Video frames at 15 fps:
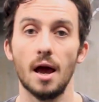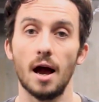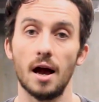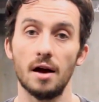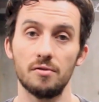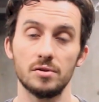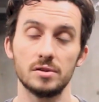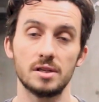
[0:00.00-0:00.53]

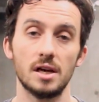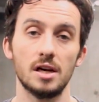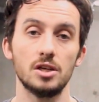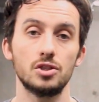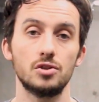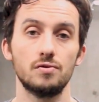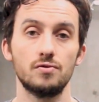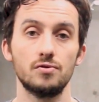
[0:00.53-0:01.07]
Avant
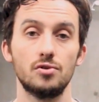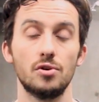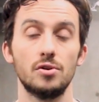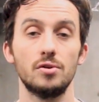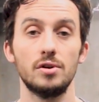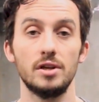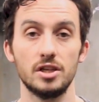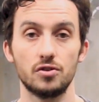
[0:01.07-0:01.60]
cela, je vous
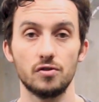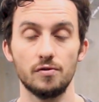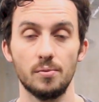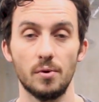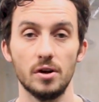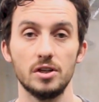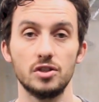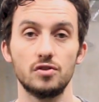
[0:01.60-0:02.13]
donne
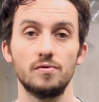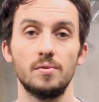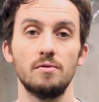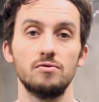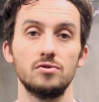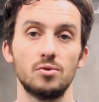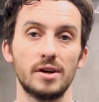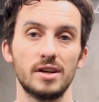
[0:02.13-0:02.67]
l'échauffement. L'échauffement,
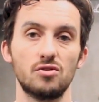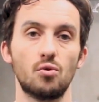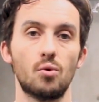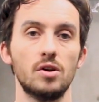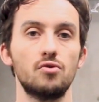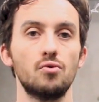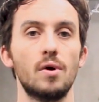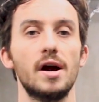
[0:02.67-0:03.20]
vous aurez
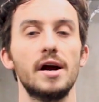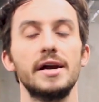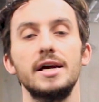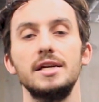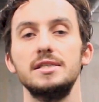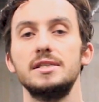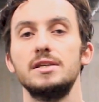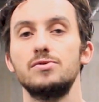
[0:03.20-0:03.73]
trois tours à
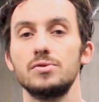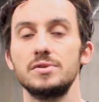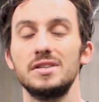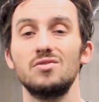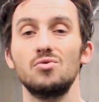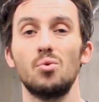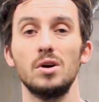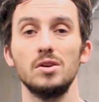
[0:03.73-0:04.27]
réaliser. Sur
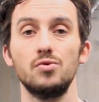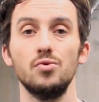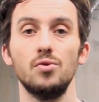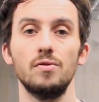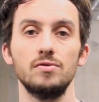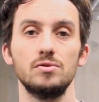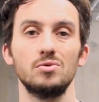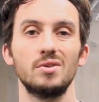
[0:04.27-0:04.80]
ces trois
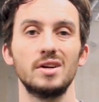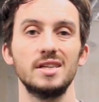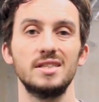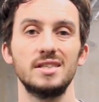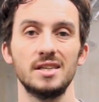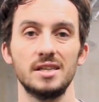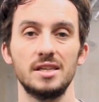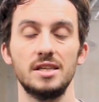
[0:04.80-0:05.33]
tours, vous aurez
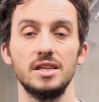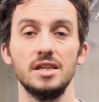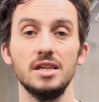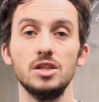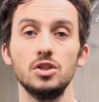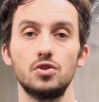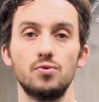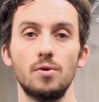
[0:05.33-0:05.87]
5
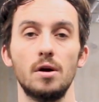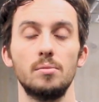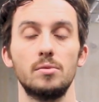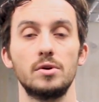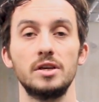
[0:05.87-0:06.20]
inchworms.